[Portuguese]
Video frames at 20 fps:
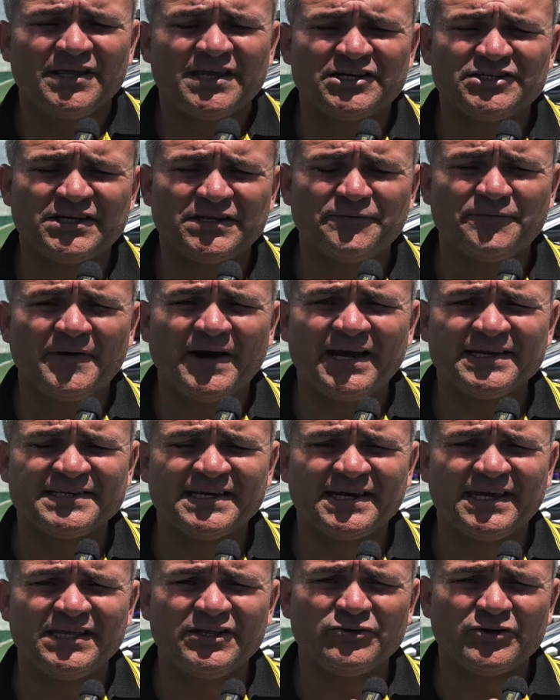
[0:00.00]
que a gente faz
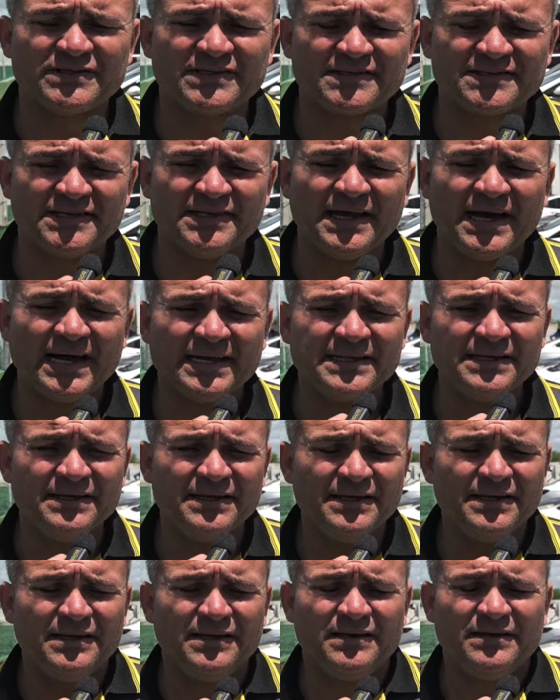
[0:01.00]
aqui na nossa cidade,
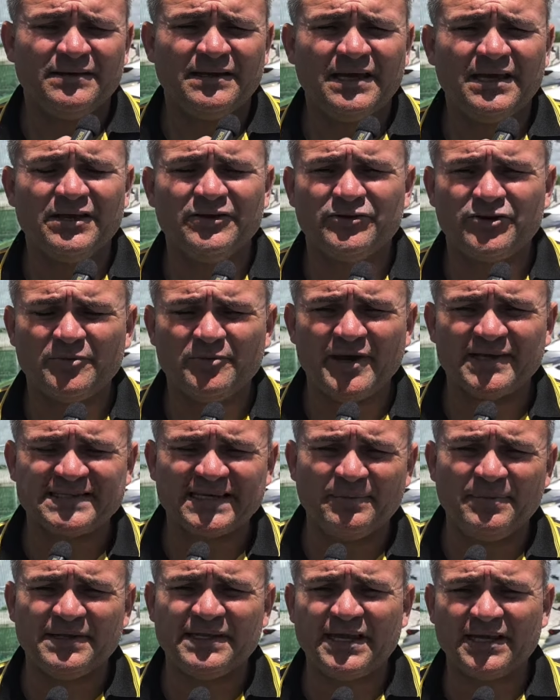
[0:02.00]
né? Estamos
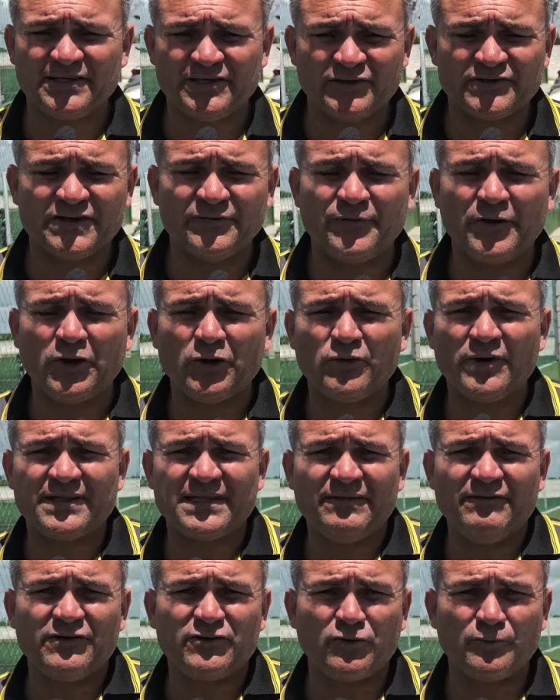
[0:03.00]
recebendo aí, que nem você falou, a
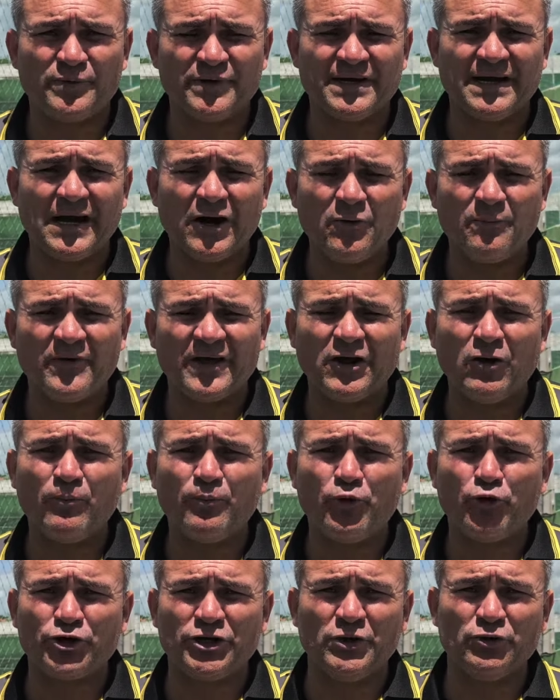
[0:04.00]
TV Tropical, falar um
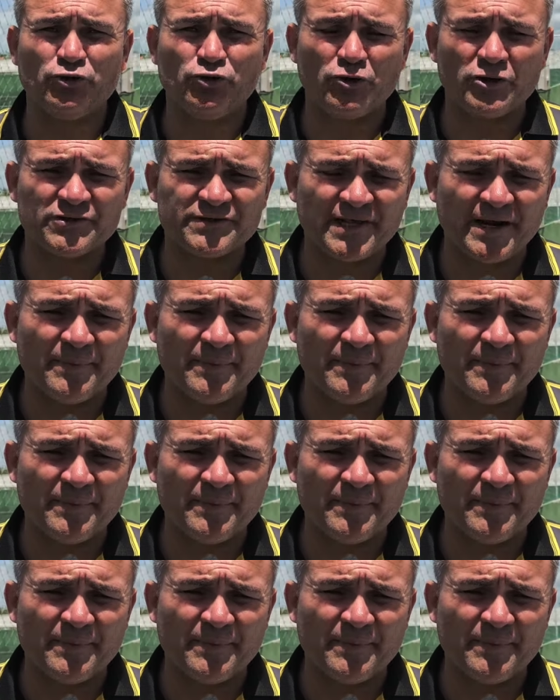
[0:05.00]
pouquinho do nosso